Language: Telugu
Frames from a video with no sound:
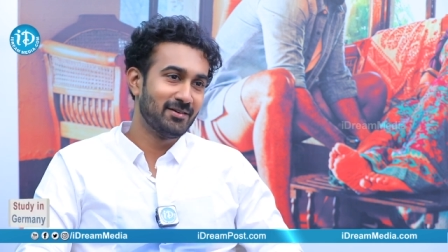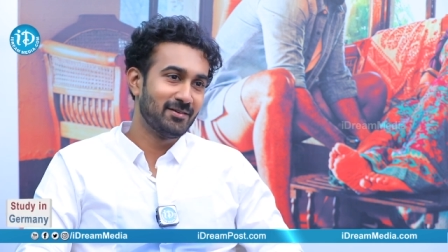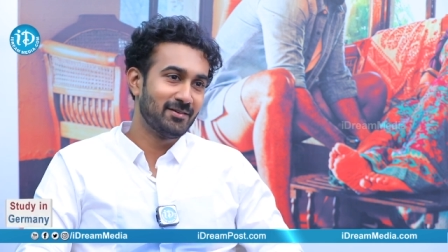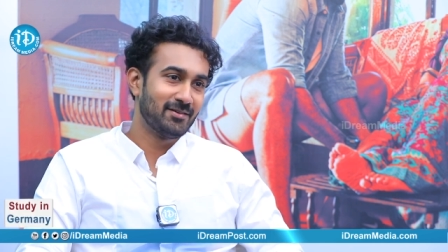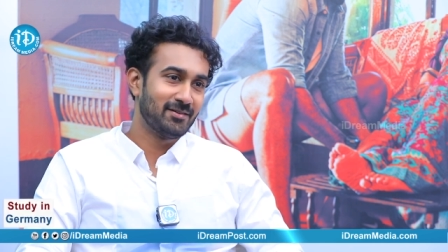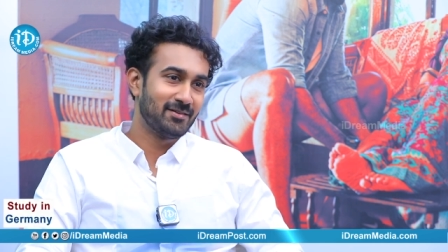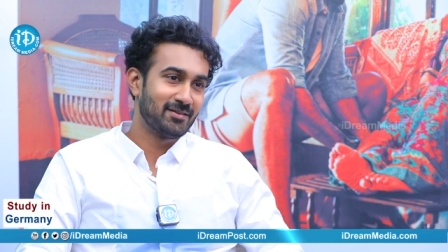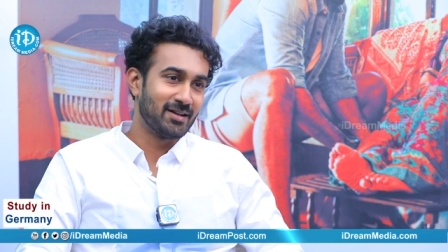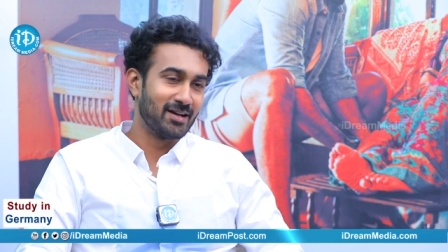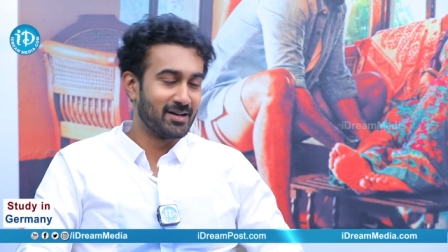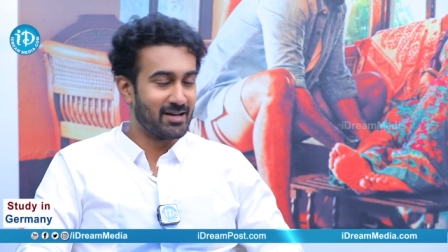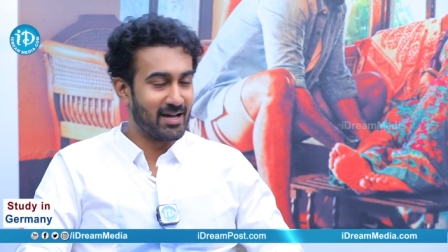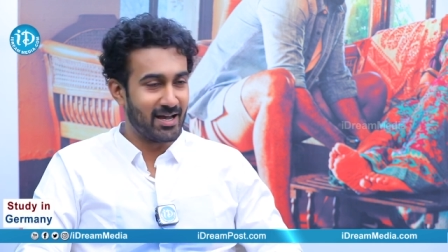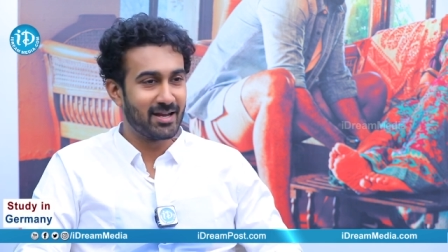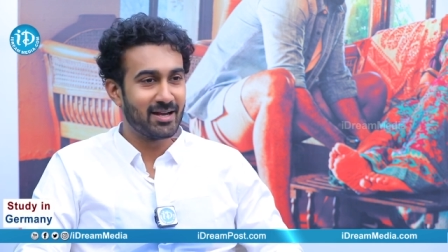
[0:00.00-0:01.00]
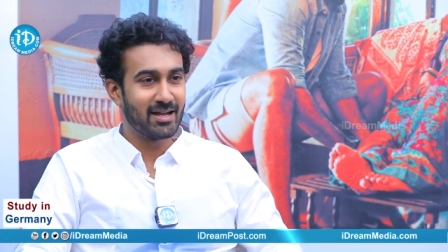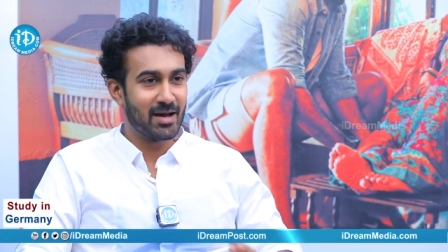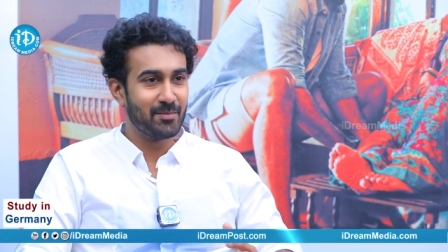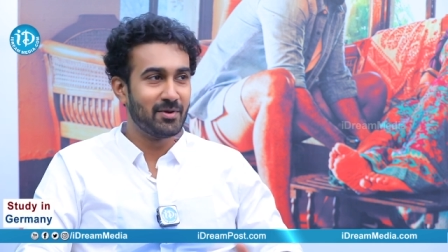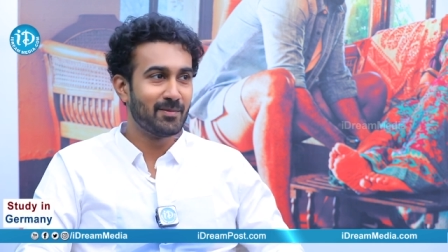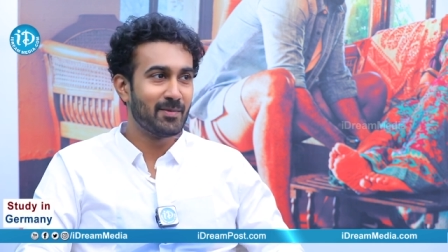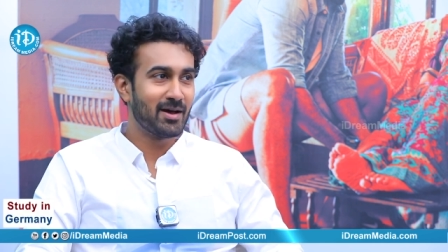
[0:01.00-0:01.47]
hmm. ఆయన్ని
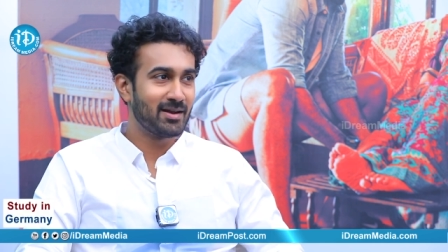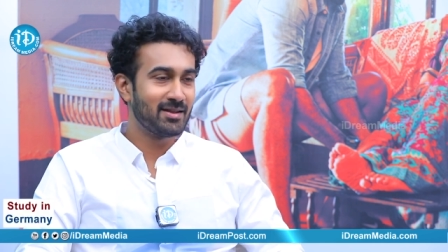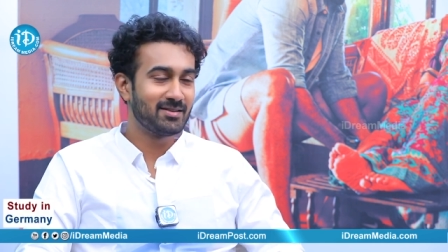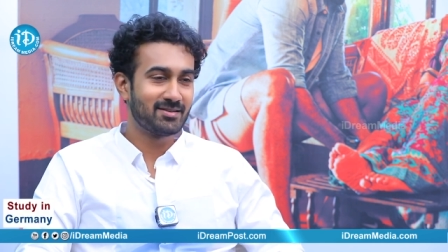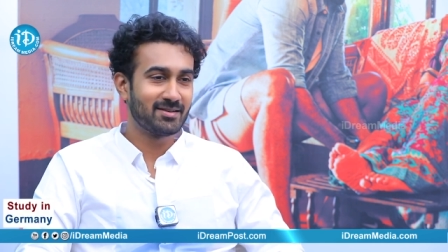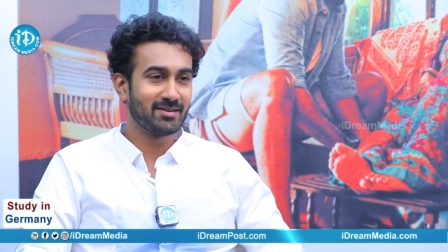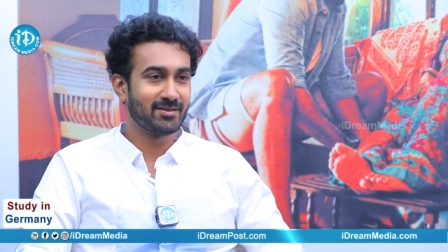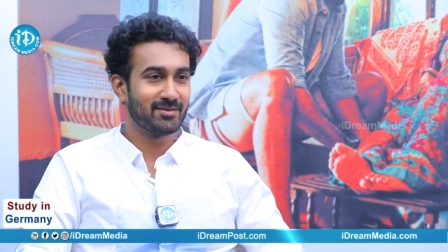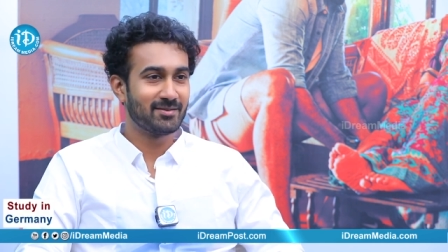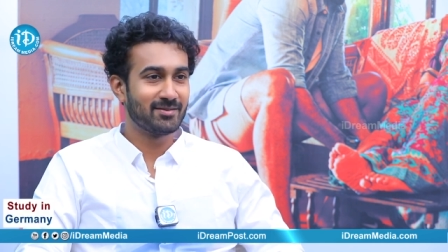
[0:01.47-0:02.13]
అభిమానించే